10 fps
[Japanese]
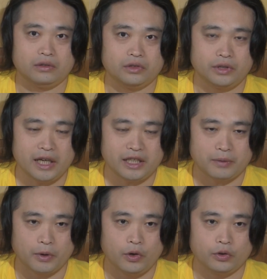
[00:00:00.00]
それ電池
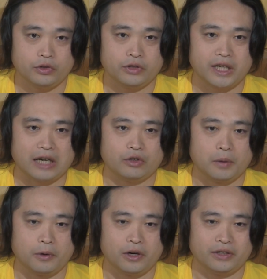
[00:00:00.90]
も標準規格の
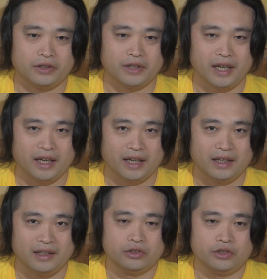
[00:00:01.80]
ものですので、
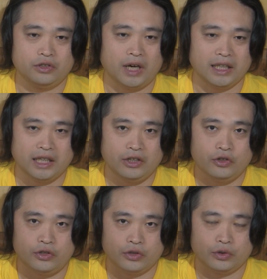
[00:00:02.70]
通販で
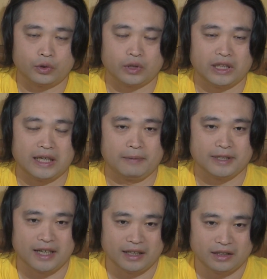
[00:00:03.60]
入手することができま
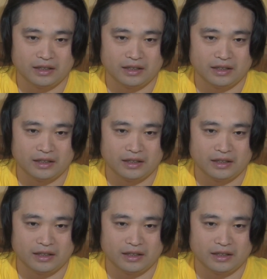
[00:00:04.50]
すね。